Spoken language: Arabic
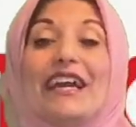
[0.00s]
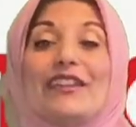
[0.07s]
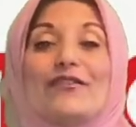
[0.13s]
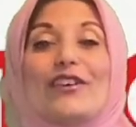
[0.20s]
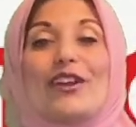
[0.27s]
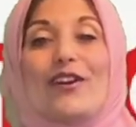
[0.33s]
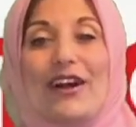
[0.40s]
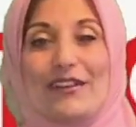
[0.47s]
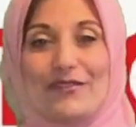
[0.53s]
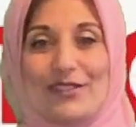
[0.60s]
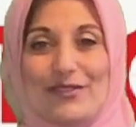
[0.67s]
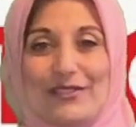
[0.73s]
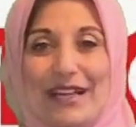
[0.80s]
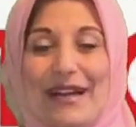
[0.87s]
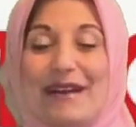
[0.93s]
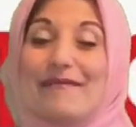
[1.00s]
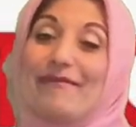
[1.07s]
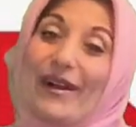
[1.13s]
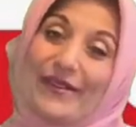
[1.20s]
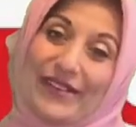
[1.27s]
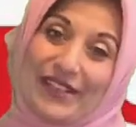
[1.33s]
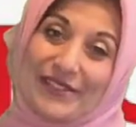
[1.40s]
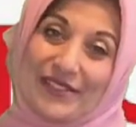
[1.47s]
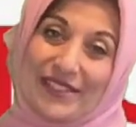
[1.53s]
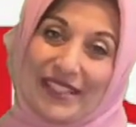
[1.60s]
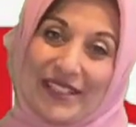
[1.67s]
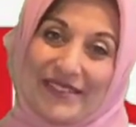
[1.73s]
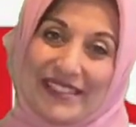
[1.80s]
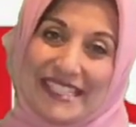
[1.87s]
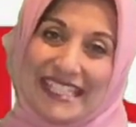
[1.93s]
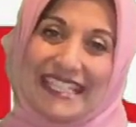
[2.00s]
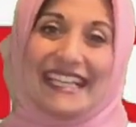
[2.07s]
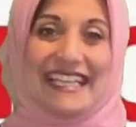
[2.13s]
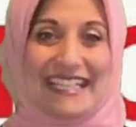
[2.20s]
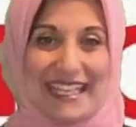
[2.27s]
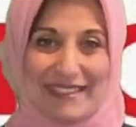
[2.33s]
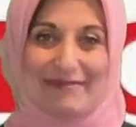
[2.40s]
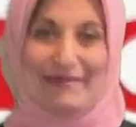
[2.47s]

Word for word: اتفرجوا على الفيديو ده معاكم رانيا سلطان ودي حكايات